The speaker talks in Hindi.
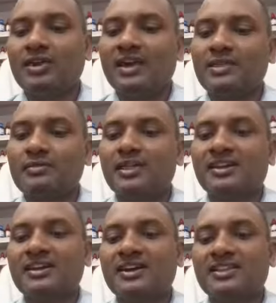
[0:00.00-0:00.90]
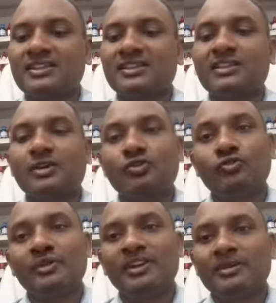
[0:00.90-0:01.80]
और कैंसर के खतरे तक
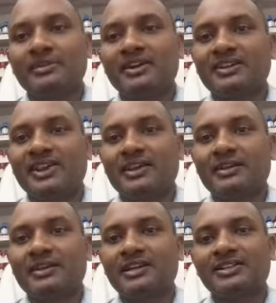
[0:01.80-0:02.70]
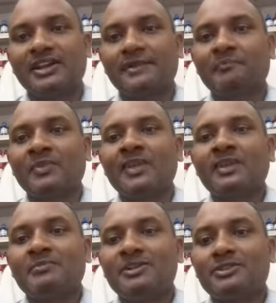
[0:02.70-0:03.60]
को भी कम करना है करता है
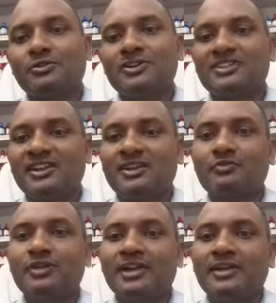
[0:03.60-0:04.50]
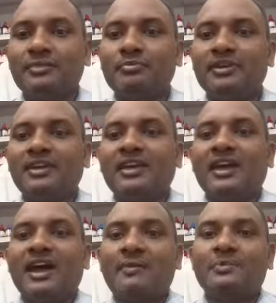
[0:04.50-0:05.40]
मित्रों इतने गुण हैं इसमें
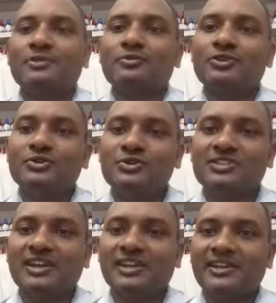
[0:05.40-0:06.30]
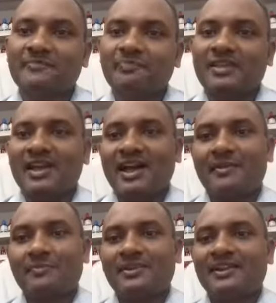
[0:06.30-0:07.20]
आप इसको यूज करिए
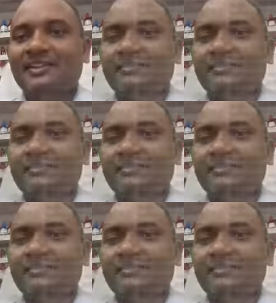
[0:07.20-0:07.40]
आपके